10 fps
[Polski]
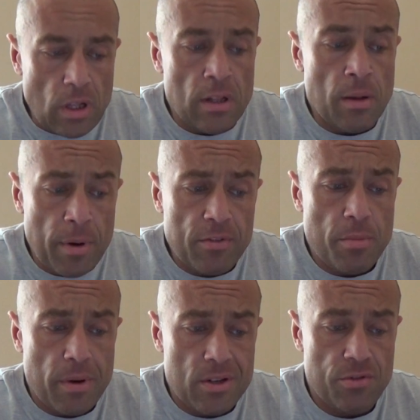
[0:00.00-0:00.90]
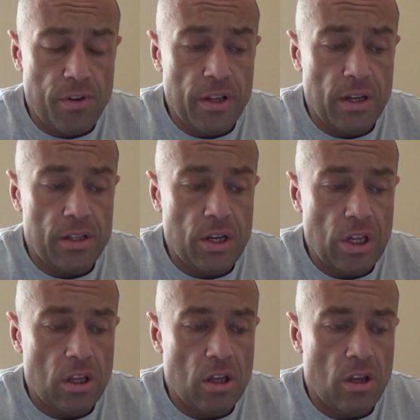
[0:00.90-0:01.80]
naprawdę bardzo fajne
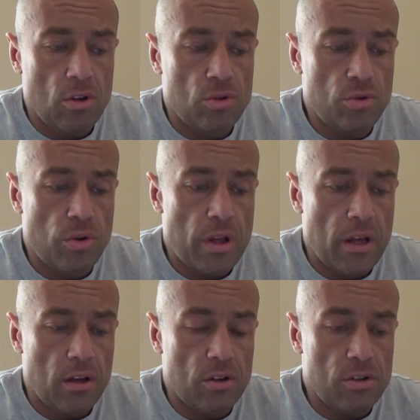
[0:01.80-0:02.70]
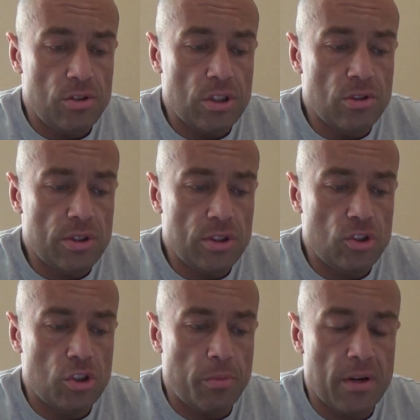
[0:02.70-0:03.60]
treningi, które y, nie dosyć,
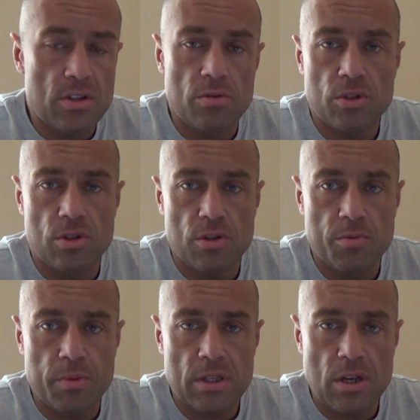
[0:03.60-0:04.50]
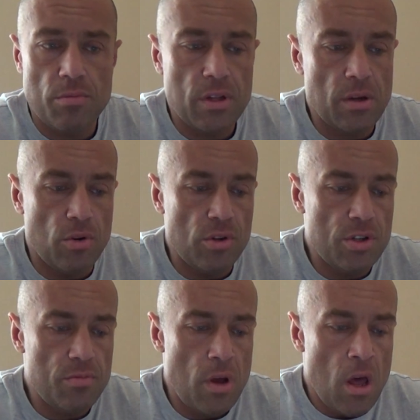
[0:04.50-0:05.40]
że bardzo mocno rozpędzają
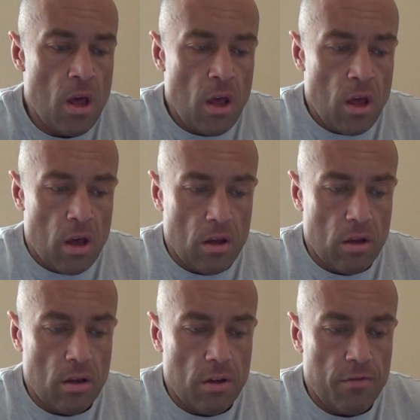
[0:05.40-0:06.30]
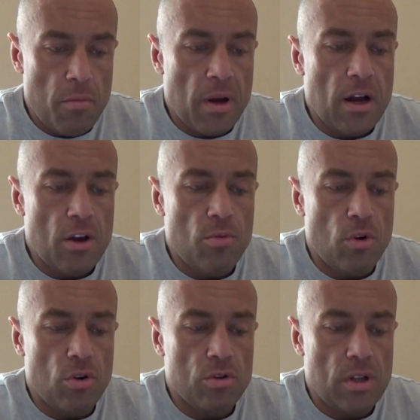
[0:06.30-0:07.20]
metabolizm, wymagają
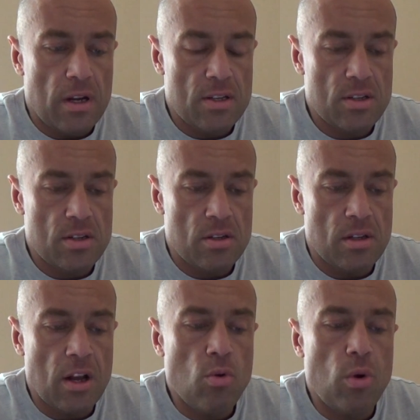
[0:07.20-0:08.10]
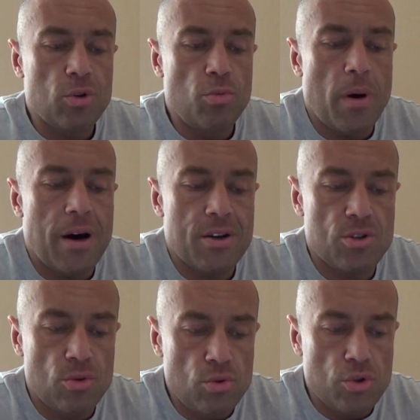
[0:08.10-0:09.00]
od nas nakładu
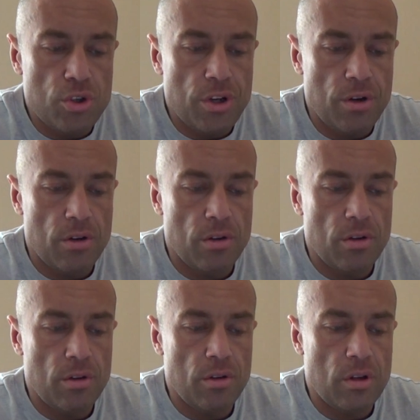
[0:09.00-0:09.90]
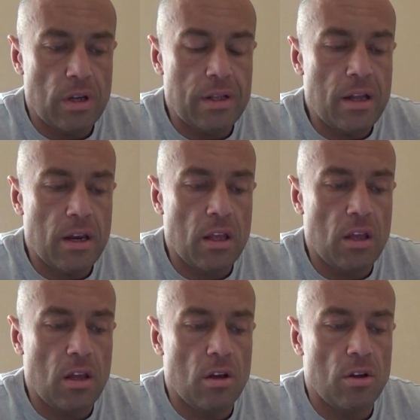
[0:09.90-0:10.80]
bardzo dużych
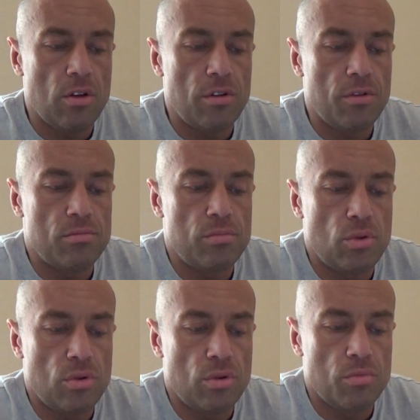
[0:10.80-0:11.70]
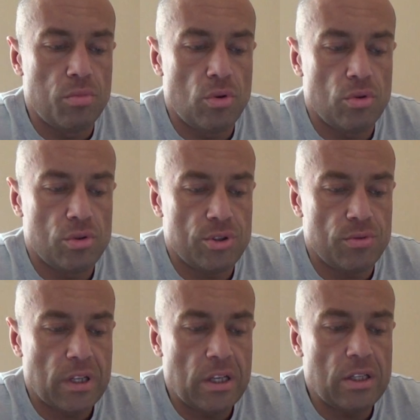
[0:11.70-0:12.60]
energii, bo, bo to
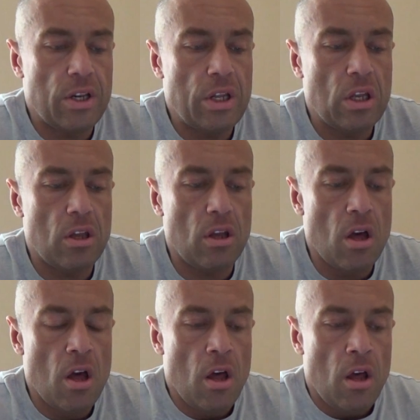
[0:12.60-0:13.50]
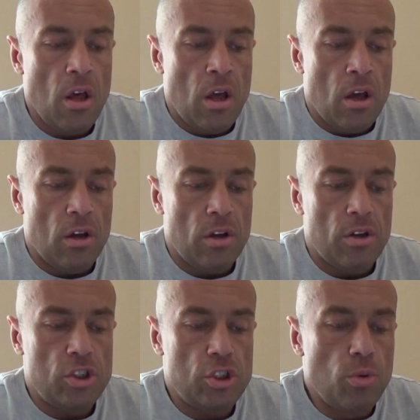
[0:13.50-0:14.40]
są takie treningi
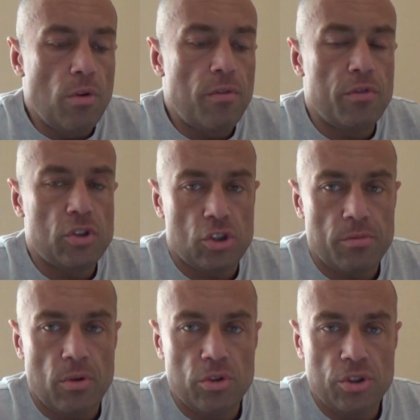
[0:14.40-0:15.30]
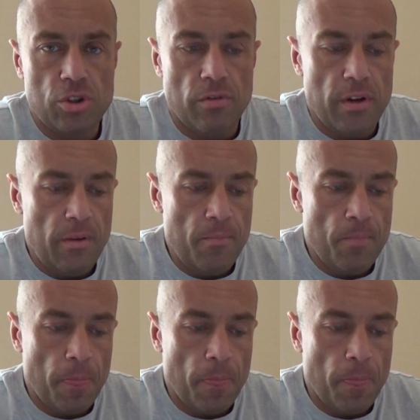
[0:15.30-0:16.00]
E, siłowo-wytrzymałościowe e,